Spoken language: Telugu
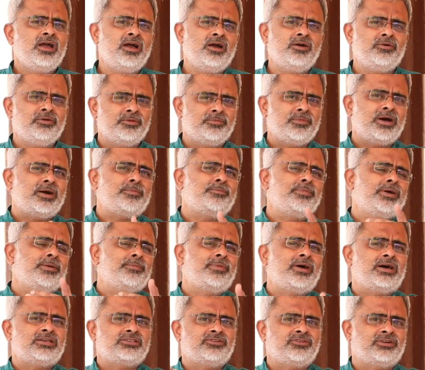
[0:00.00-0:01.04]
ఆవిడ మా అబ్బాయి
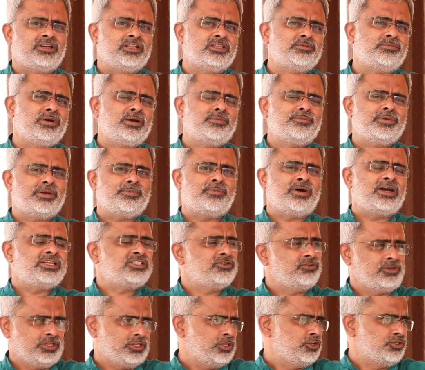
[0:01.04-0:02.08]
బాగా చదవట్లేదు మా అమ్మాయి బాగా
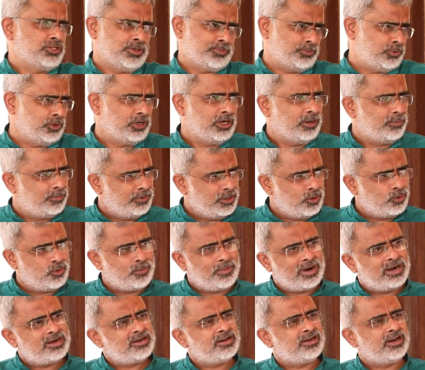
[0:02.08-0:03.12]
చదవట్లేదు అని చెప్తున్నప్పుడు నేను ఒక
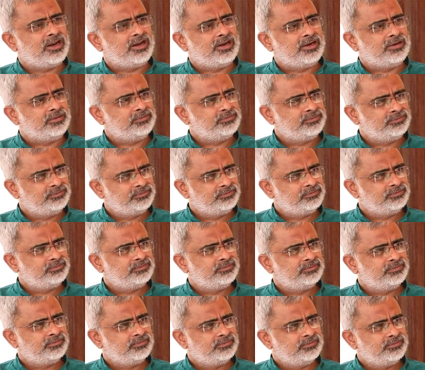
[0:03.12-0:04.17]
మాట అన్నాను నేను
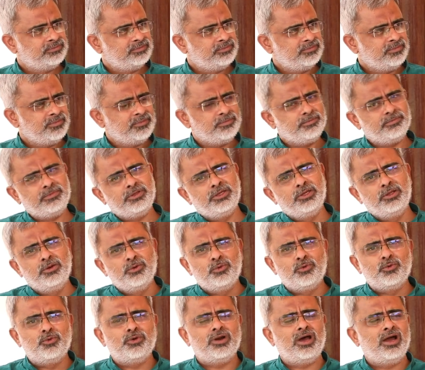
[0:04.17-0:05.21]
మీరు
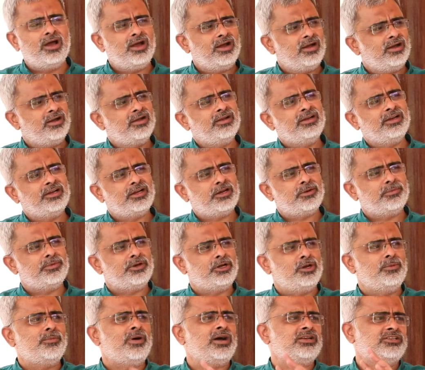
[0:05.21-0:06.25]
కూడా
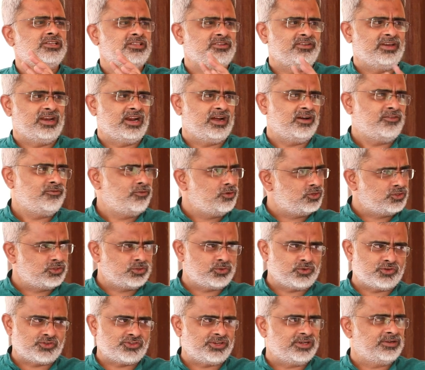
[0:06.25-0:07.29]
ఇంటర్మీడియట్లో బాగా చదివారా ఫస్ట్
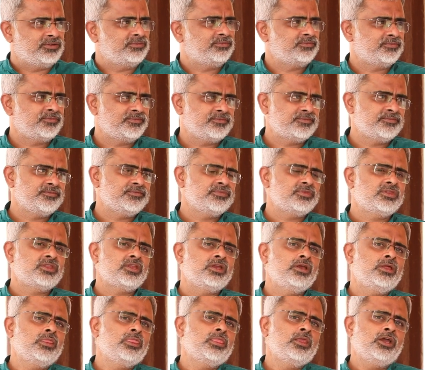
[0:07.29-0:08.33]
క్వశ్చన్
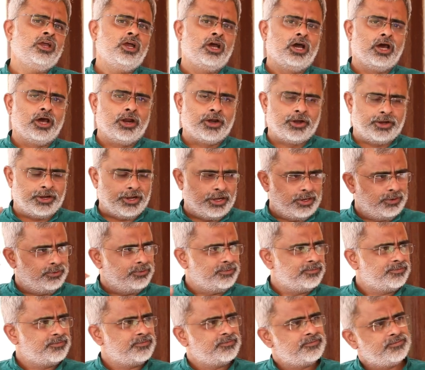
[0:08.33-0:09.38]
రెండు
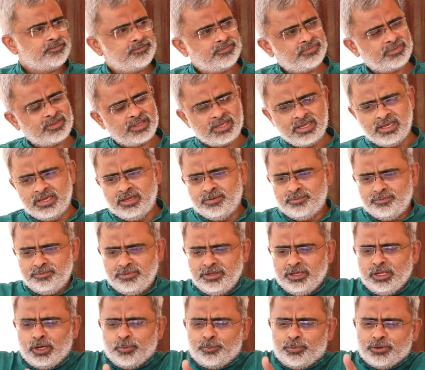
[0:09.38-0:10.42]

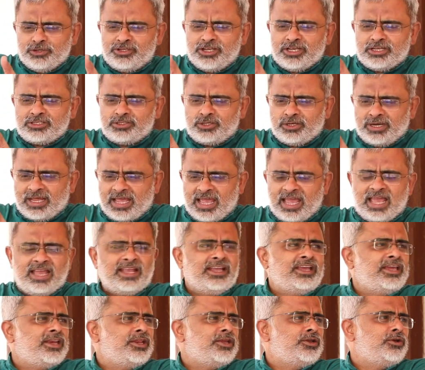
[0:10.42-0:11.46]
మీరు ఇప్పుడు చేస్తున్న
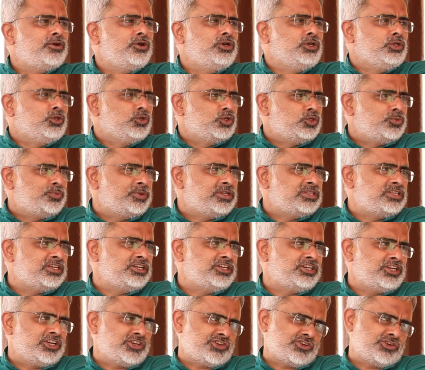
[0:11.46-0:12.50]
యాంకరింగ్ న్యూస్
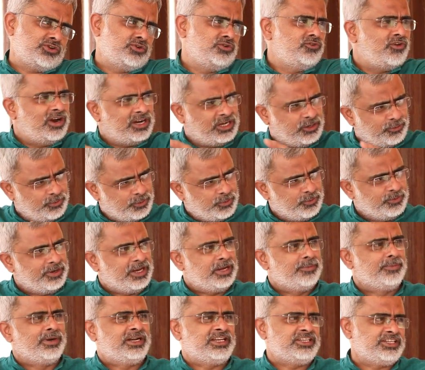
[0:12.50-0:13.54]
ప్రజెంటేషన్ వాట్ ఎవర్ యూ
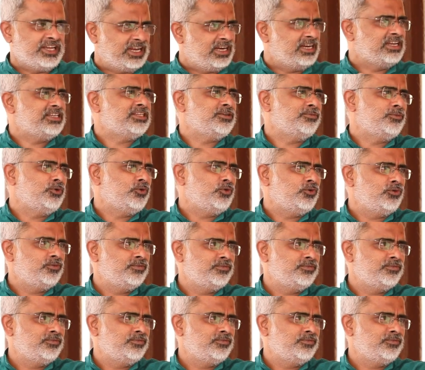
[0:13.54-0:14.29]
నేమ్ జర్నలిజము